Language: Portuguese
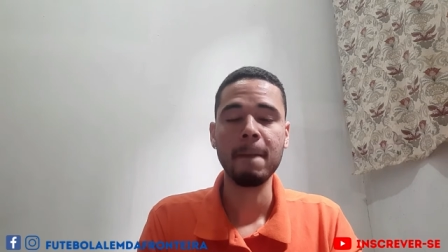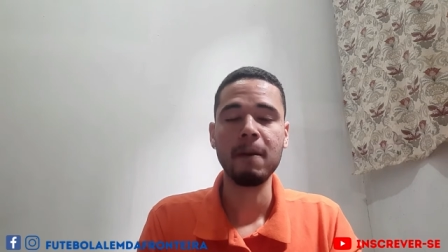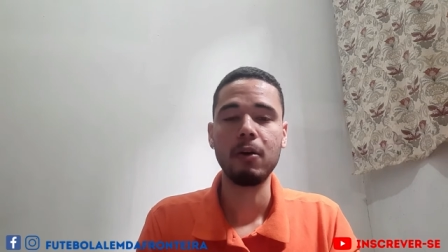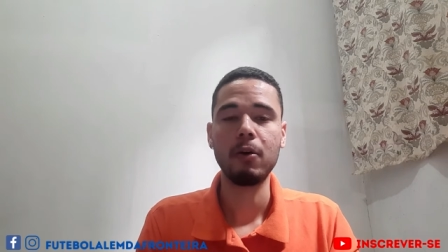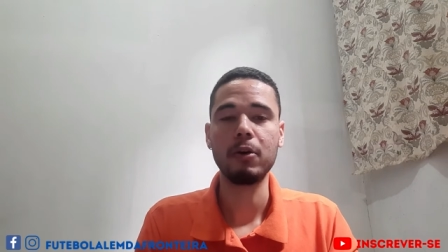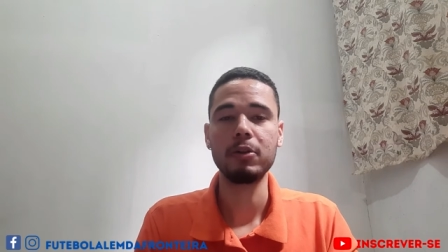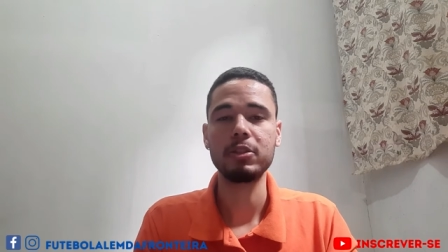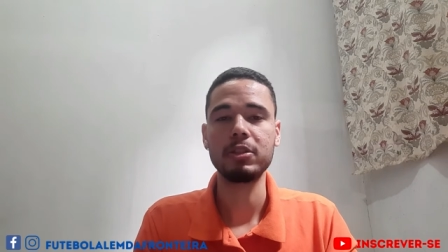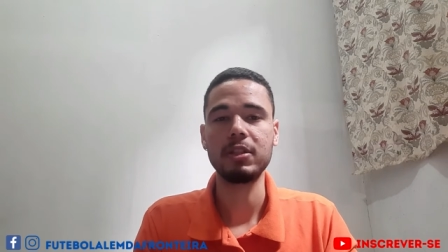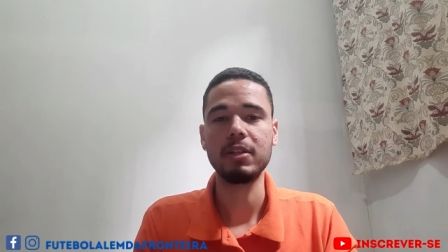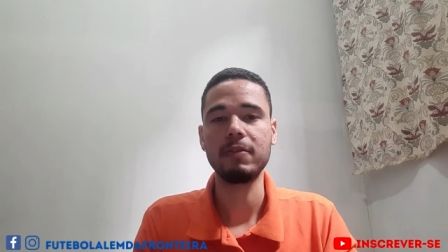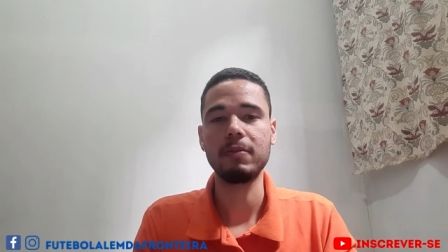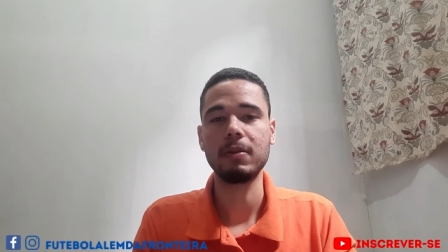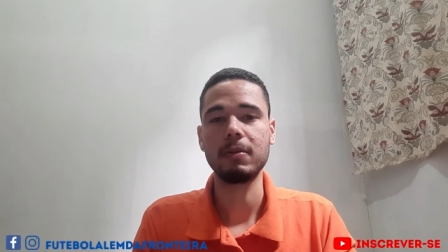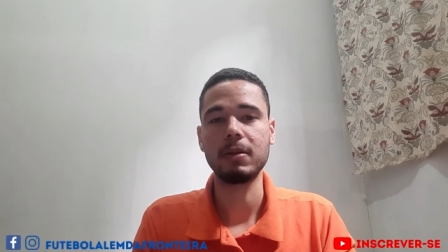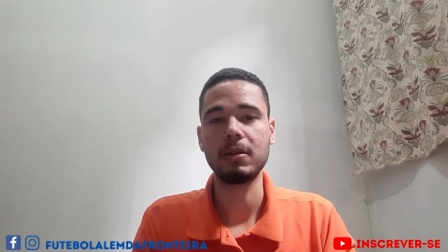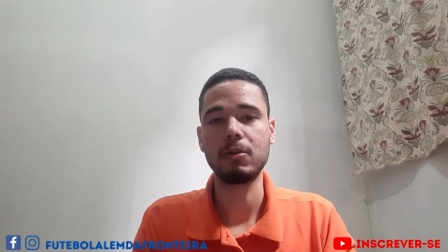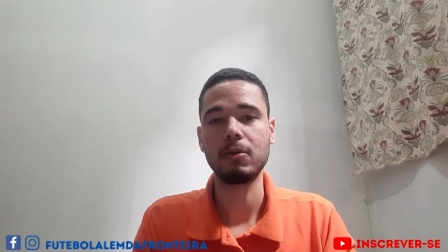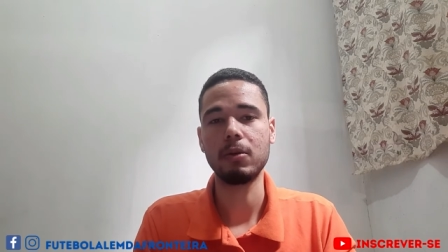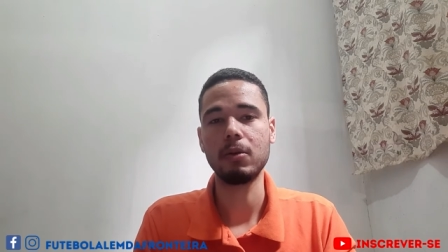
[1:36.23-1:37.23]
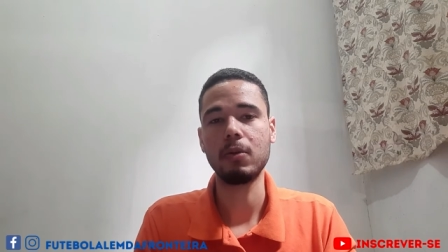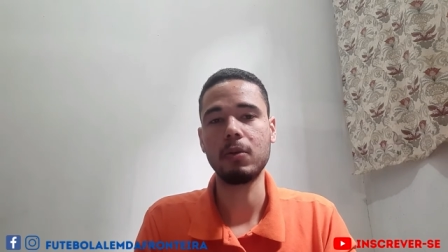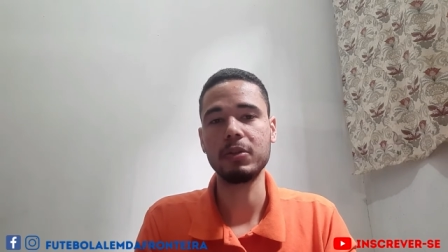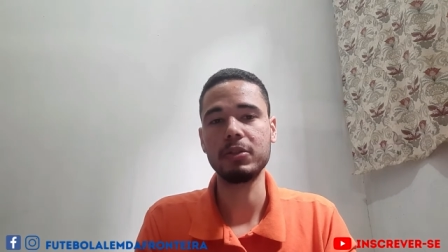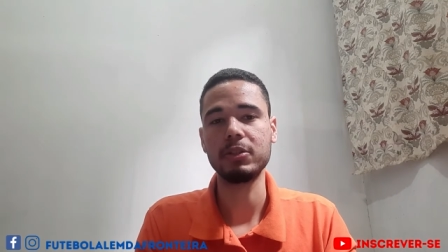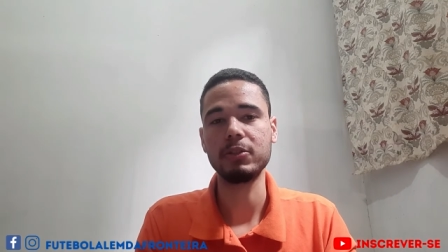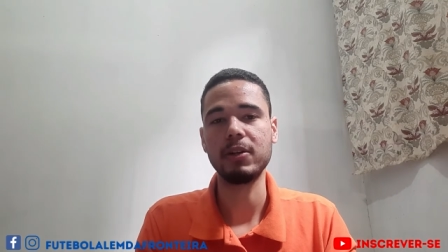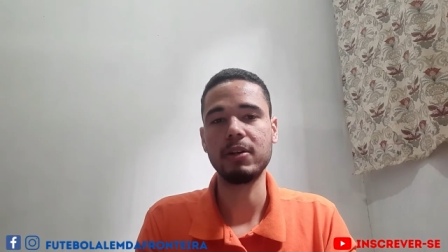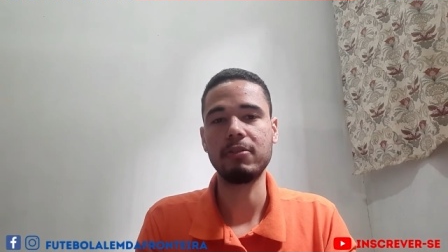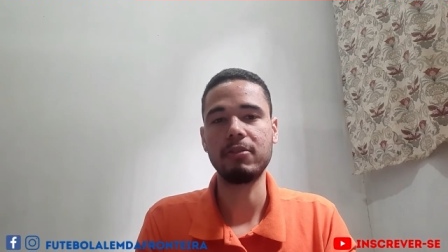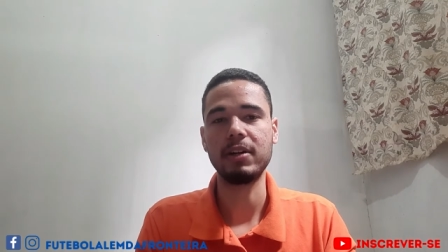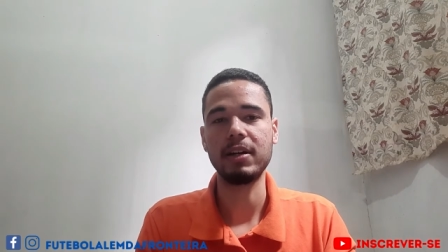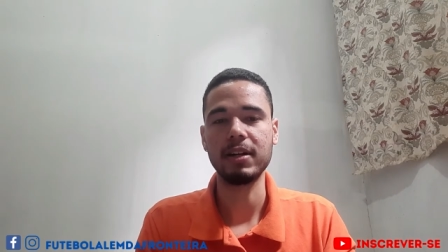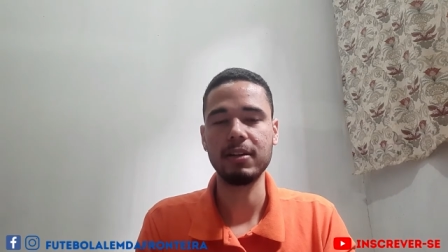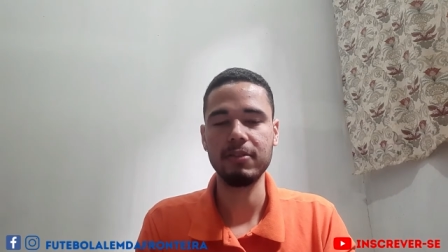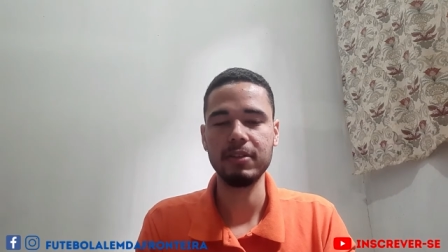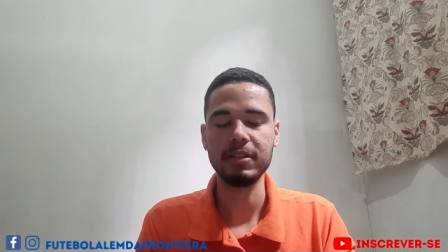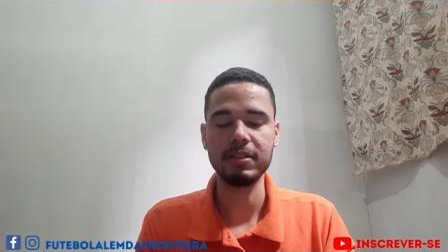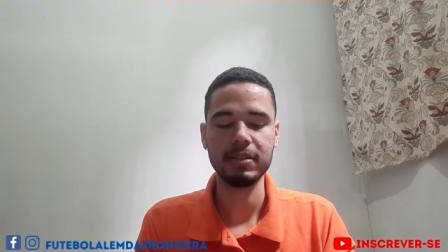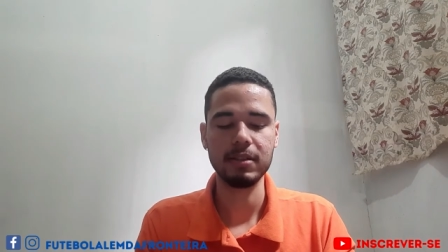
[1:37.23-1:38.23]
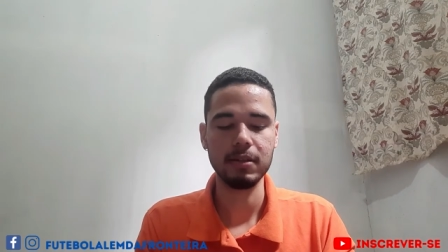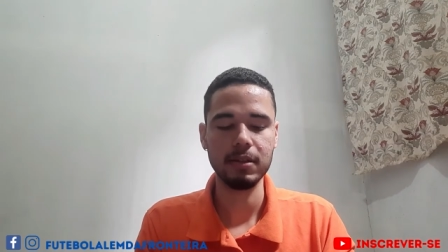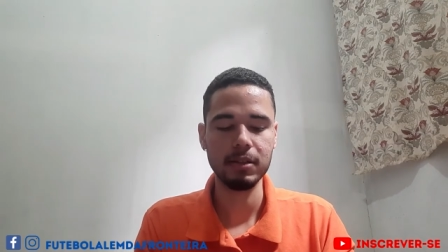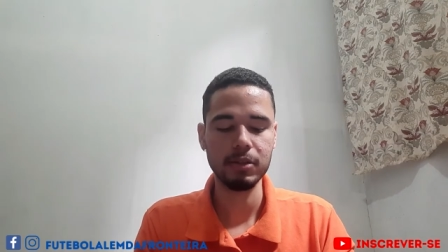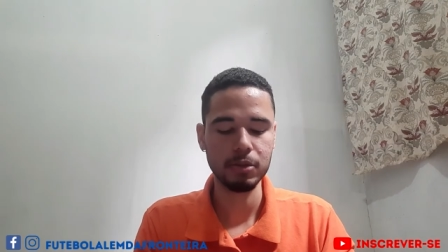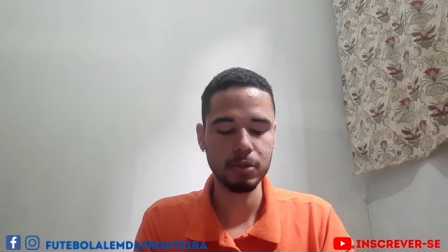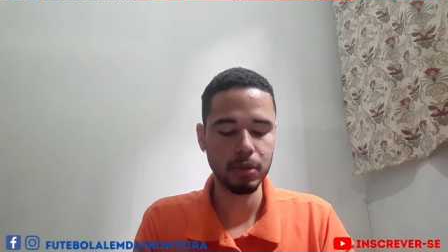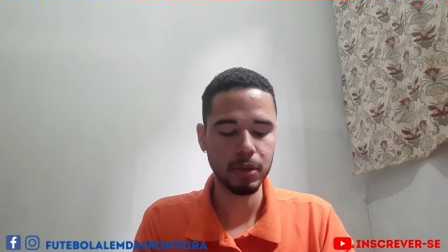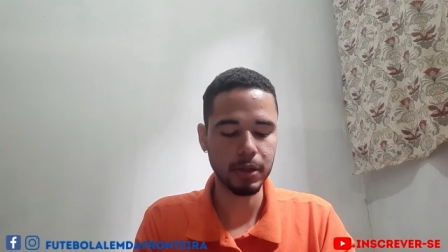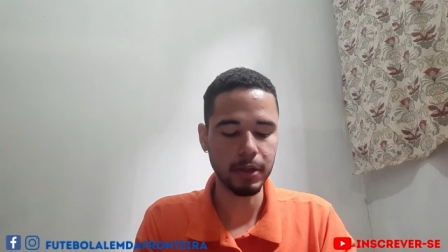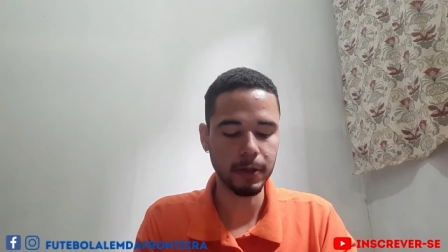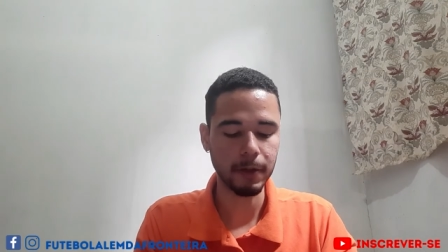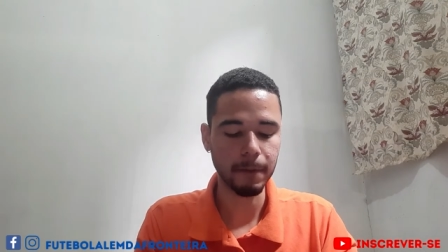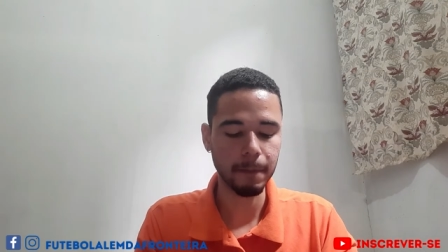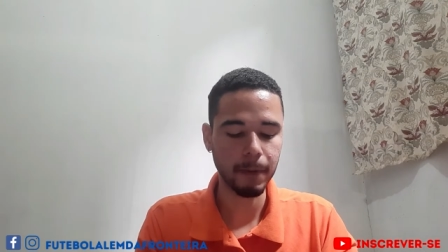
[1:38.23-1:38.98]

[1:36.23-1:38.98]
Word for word: onde teve, quando conseguiu a vaga vencer nesse torneio.